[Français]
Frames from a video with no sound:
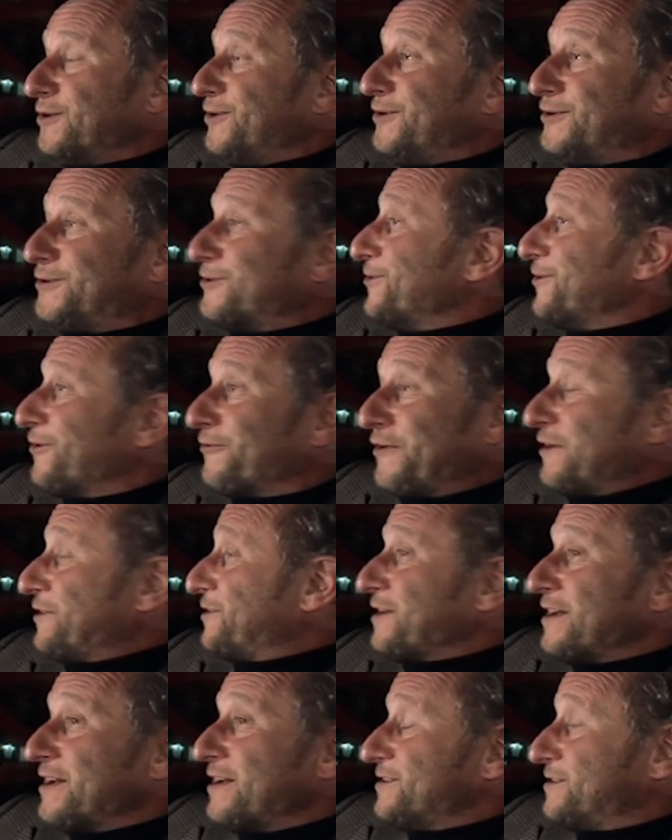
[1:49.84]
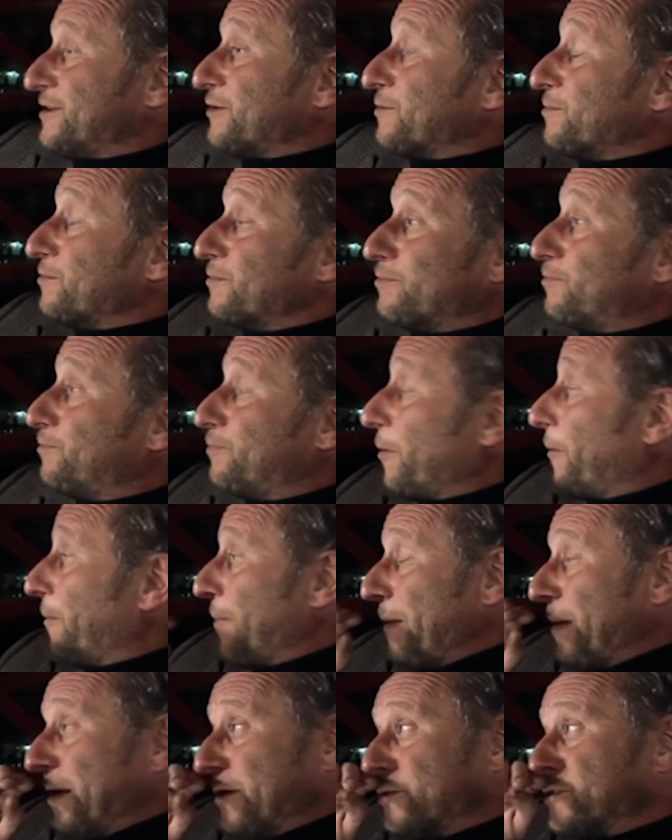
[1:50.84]
et que en fait, c'est comme pour
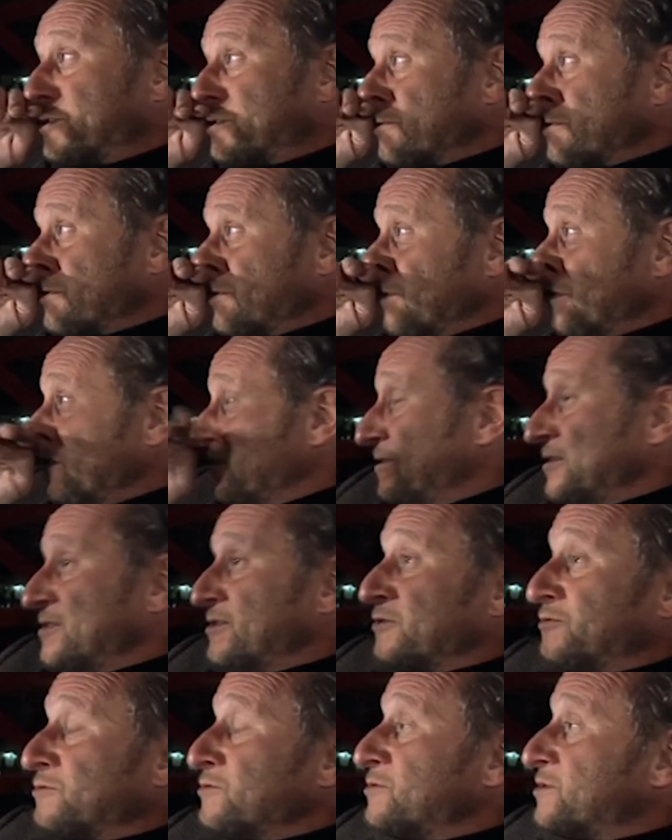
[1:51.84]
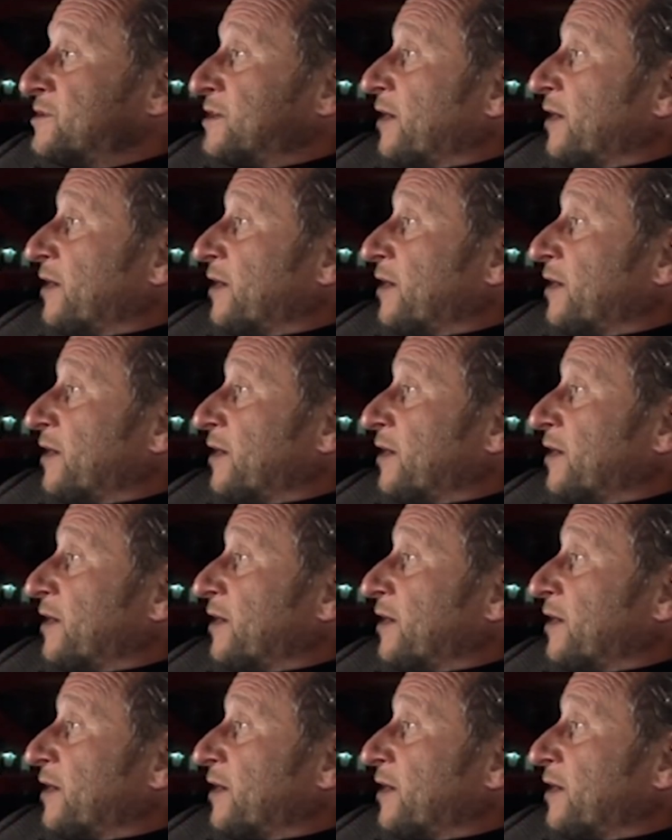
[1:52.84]
pas mal de choses, euh, les études ne